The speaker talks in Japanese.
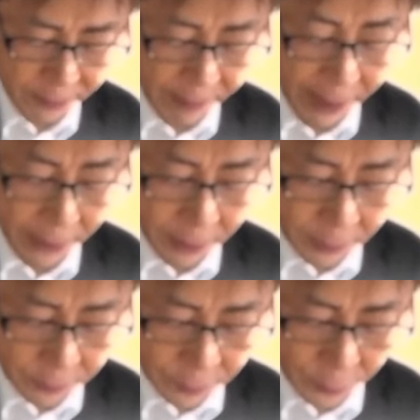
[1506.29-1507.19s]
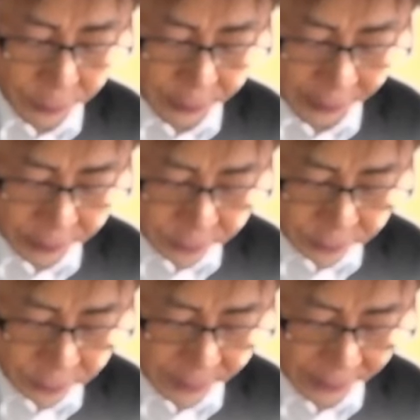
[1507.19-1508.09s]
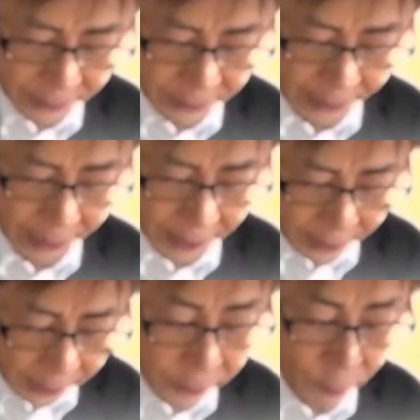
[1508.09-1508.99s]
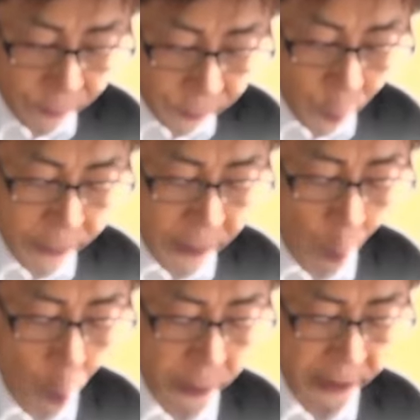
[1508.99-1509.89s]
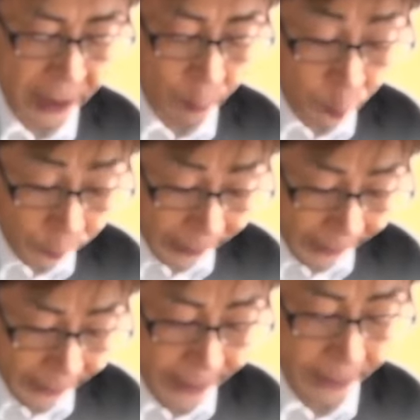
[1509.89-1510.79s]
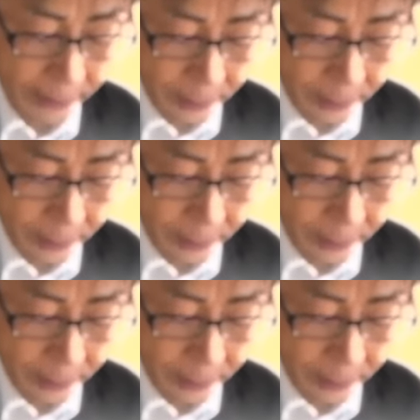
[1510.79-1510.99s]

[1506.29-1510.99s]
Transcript: というのはたとえその面を無事に取り戻してきた